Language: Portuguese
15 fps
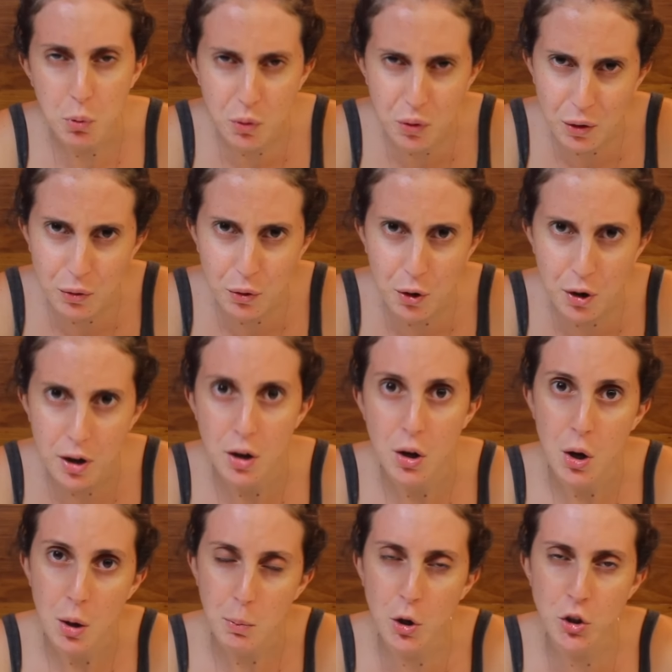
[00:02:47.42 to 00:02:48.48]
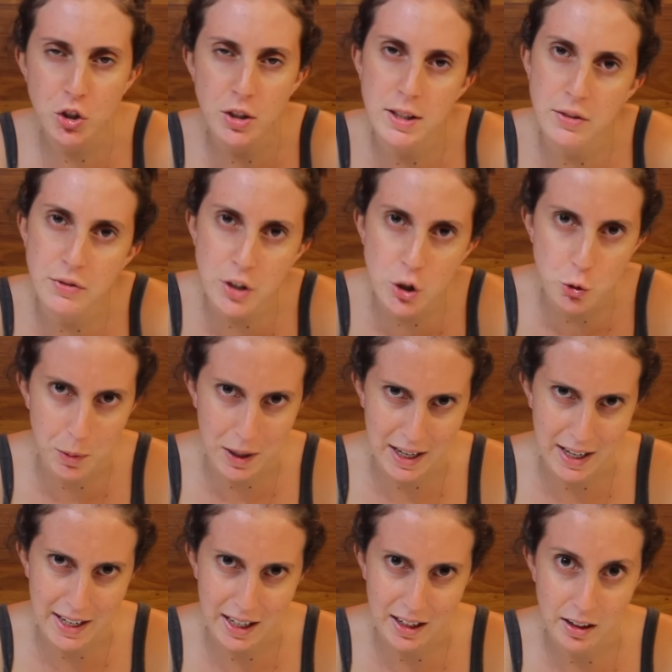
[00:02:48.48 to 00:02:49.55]
por favor, mostre esse vídeo para
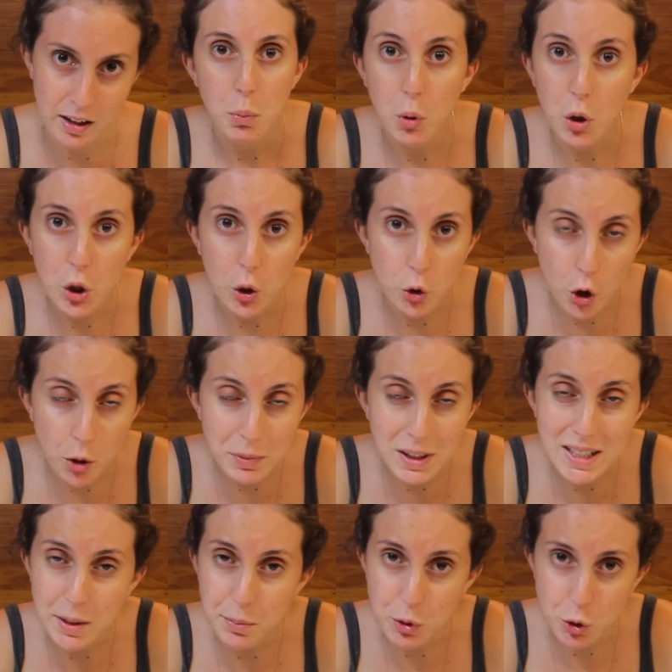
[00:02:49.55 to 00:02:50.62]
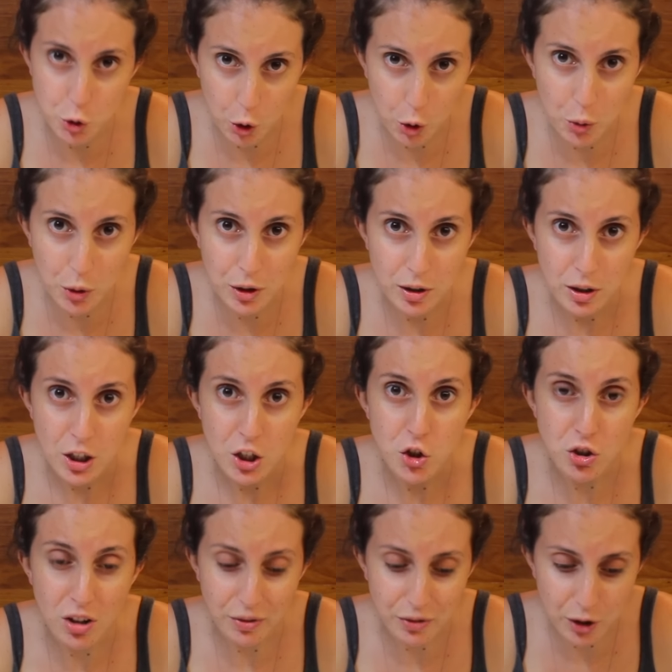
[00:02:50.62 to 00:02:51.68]
ela, porque o nome dessa pessoa
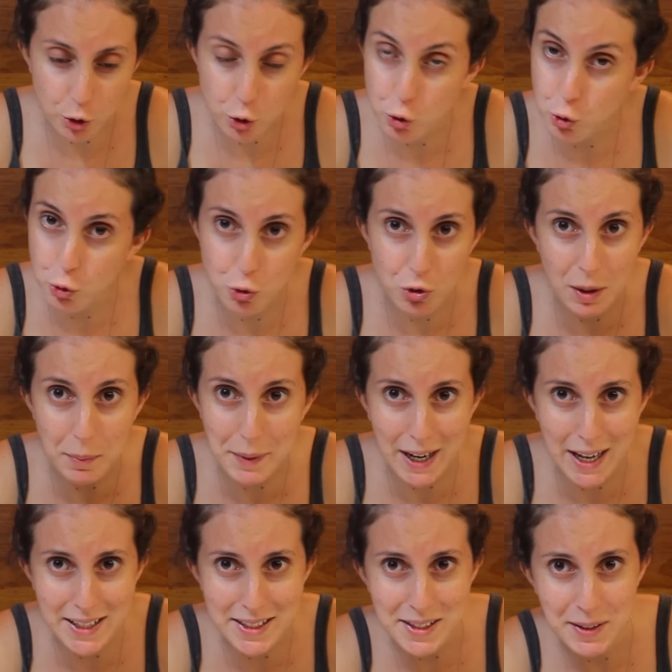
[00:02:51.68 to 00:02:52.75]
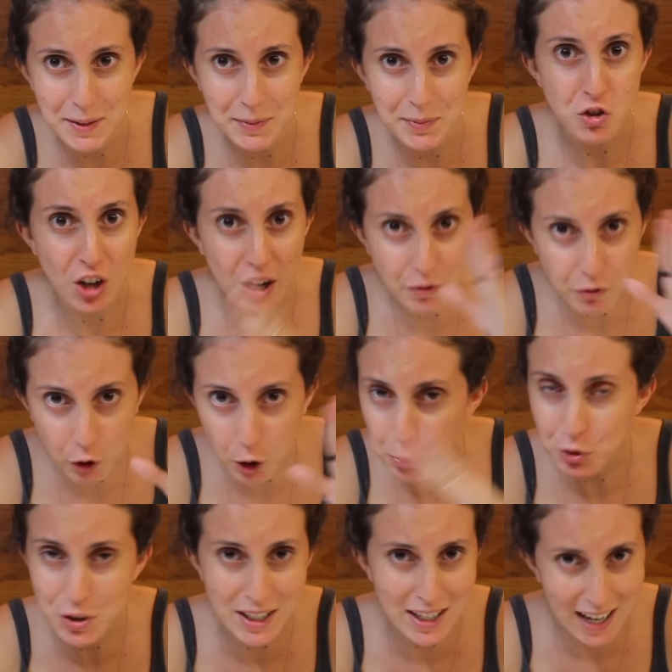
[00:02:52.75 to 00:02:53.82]
está ficando sujo na praça. Já foi
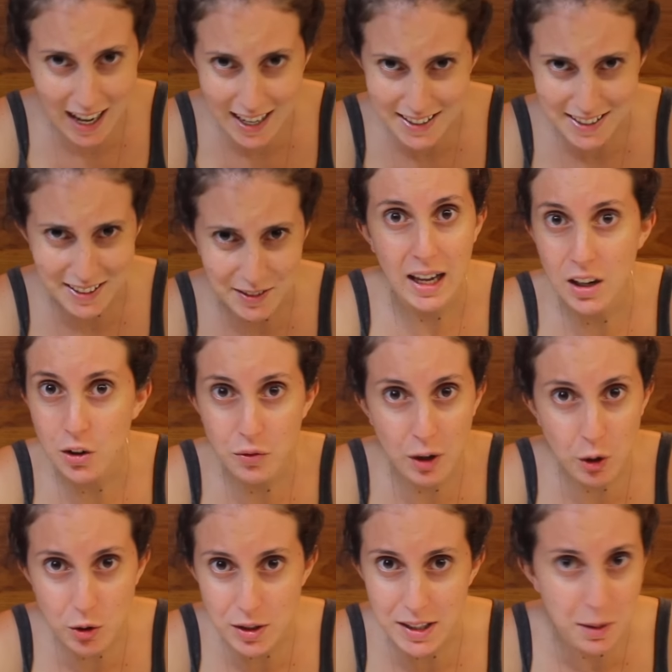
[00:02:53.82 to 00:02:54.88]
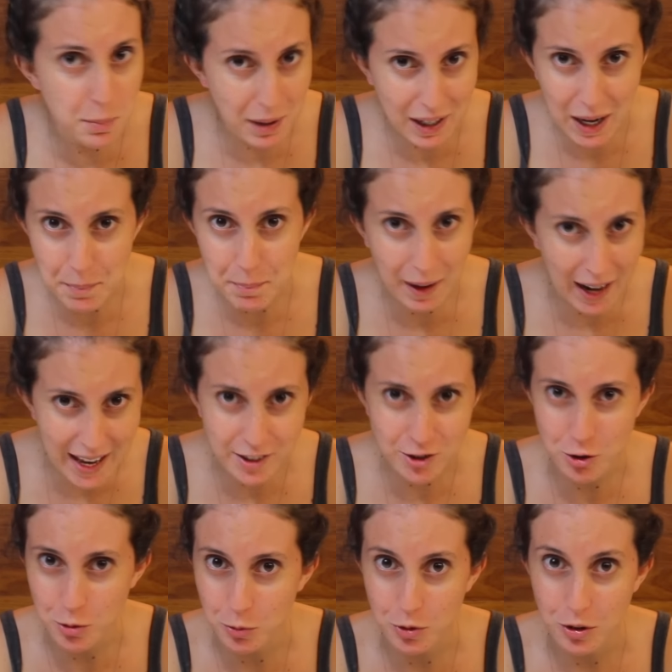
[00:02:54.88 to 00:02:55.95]
pro Serasa. Ela não vai conseguir pegar
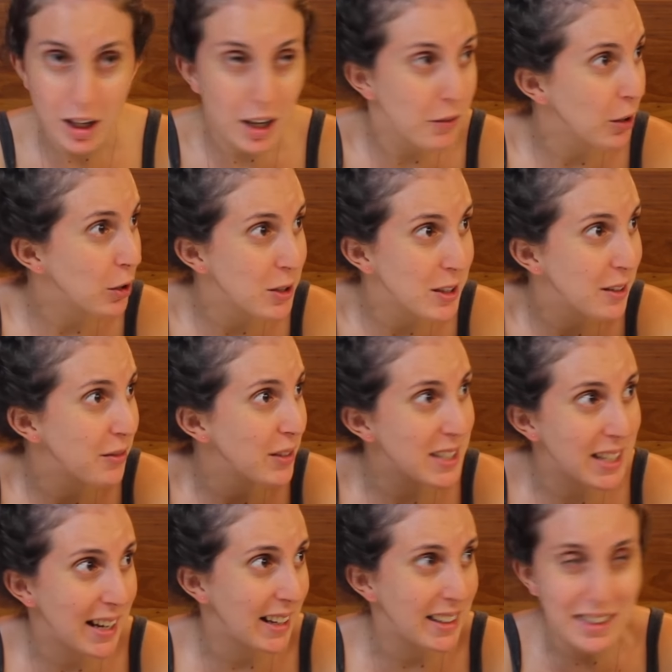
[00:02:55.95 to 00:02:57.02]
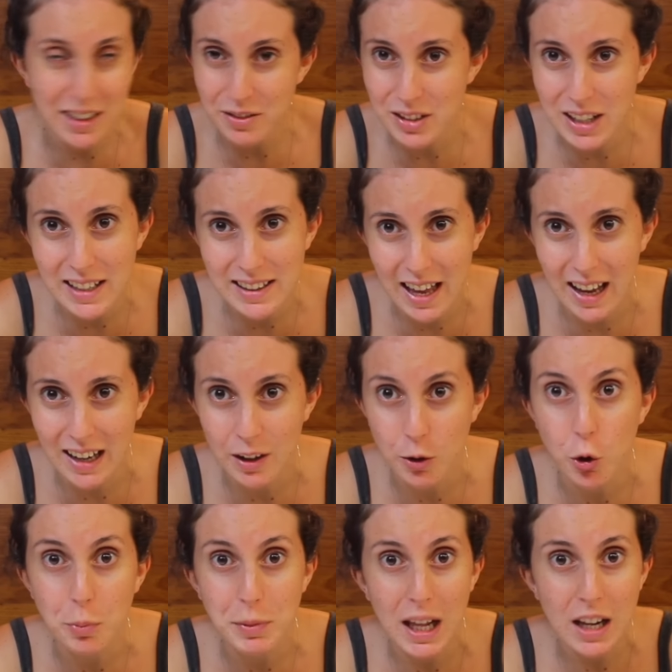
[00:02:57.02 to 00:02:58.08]
empréstimo, ela não vai conseguir fazer nada na vida dela. O
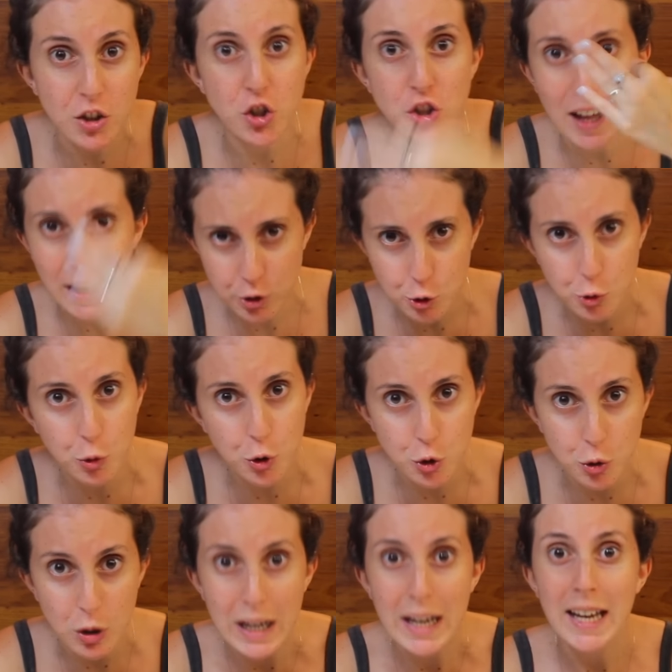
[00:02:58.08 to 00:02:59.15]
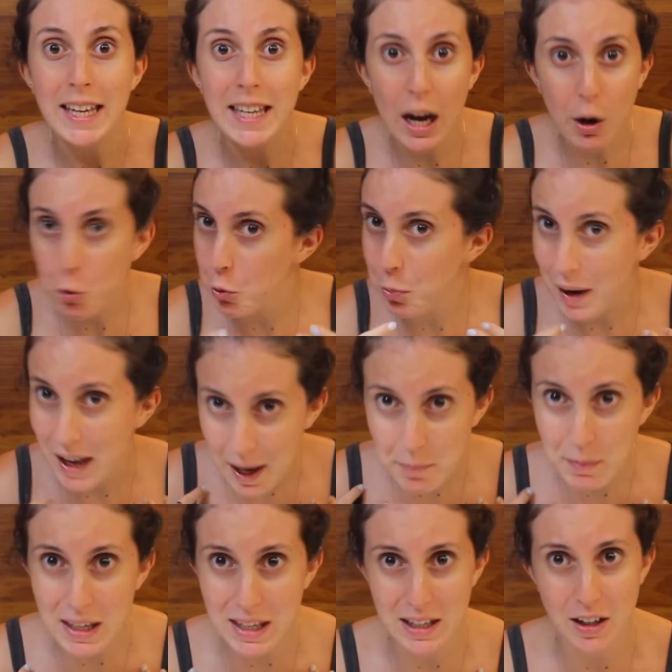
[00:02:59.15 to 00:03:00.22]
nome dela está sujo e a culpa é
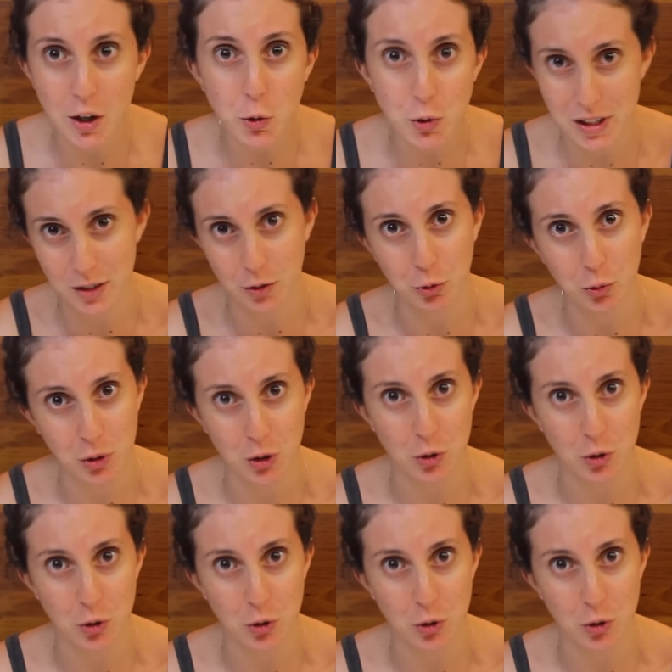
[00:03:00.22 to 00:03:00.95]
minha, eu sinto